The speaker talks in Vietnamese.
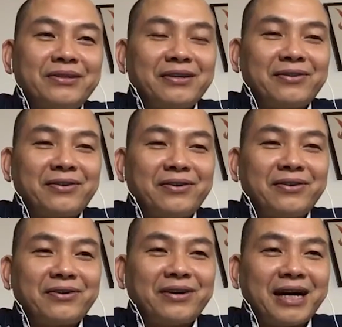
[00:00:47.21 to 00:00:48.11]
Có, có,
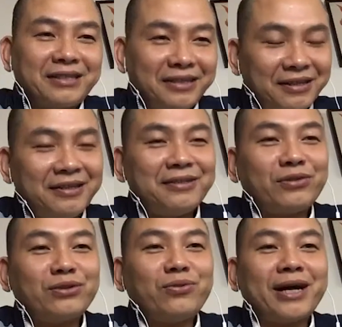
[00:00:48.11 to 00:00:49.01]
có hai tỷ,
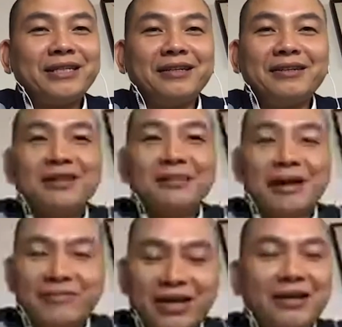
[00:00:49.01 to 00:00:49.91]
doanh thu hai tỷ thì bạn
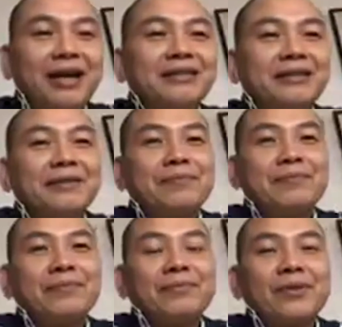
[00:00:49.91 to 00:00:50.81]
về được hai tỷ.
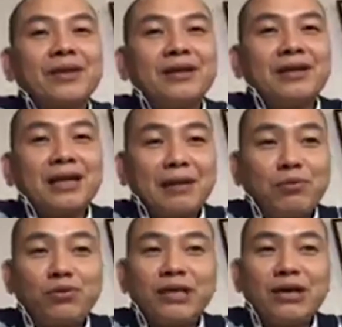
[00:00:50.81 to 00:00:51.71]
Đặt
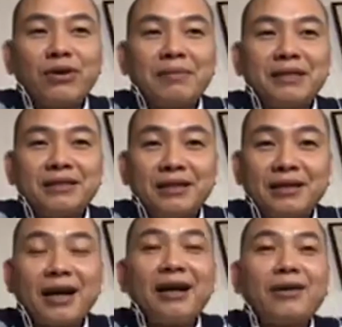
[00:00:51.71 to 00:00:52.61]
mục tiêu là mình thi được
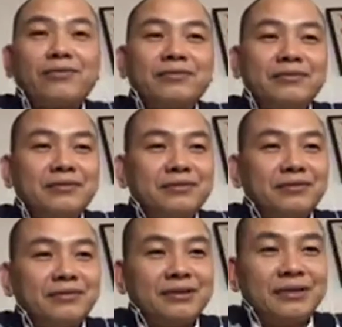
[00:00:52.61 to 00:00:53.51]
đại học
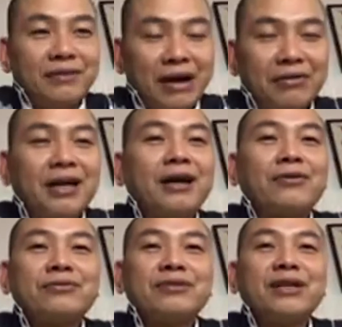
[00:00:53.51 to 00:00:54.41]
thì vào đại học
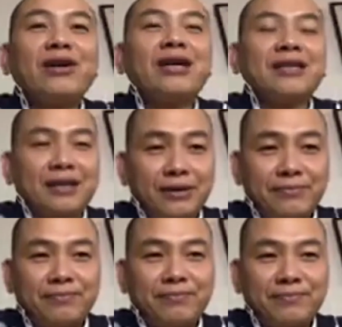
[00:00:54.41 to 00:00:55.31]
thì gọi là thành công.
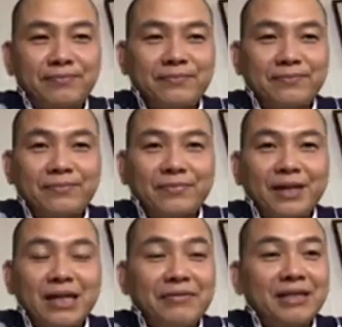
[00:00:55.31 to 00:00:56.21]

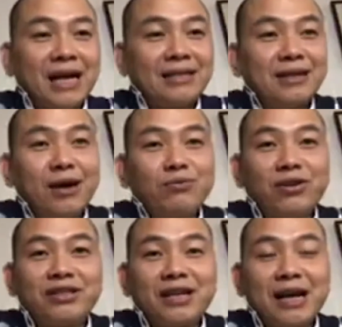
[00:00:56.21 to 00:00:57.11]
Như vậy thành công nó
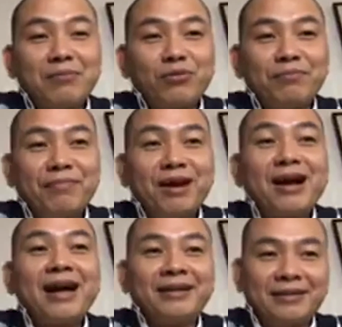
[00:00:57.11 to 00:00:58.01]
chỉ là một bước ngắn.